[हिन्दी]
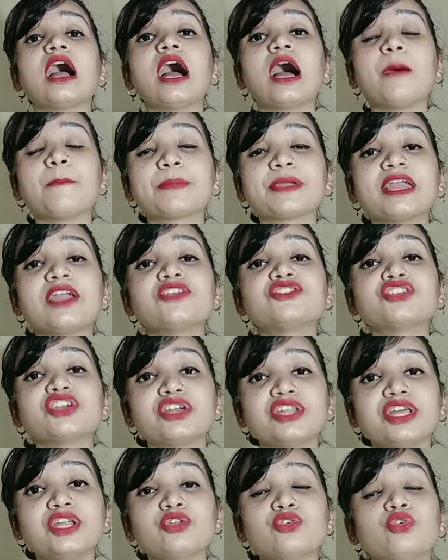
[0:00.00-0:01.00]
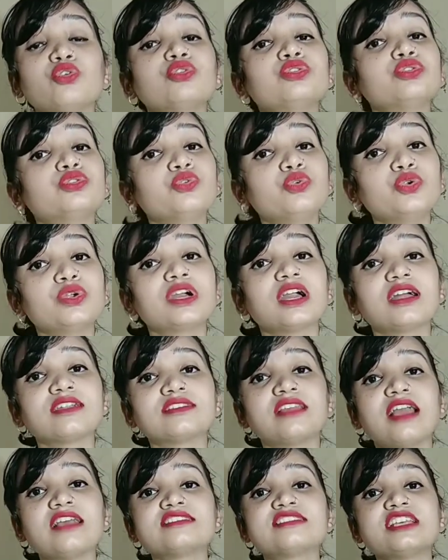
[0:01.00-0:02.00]
आपके शरीर को दूर
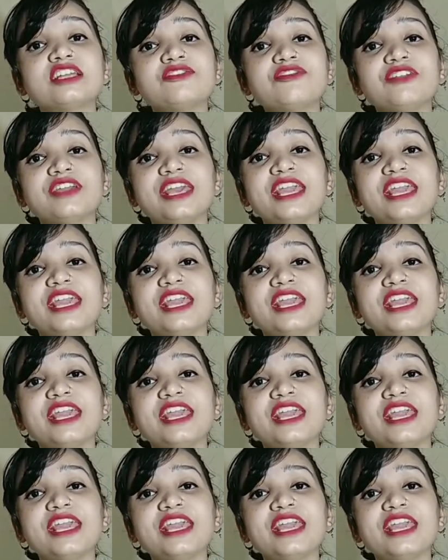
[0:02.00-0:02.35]
करता है सिर्फ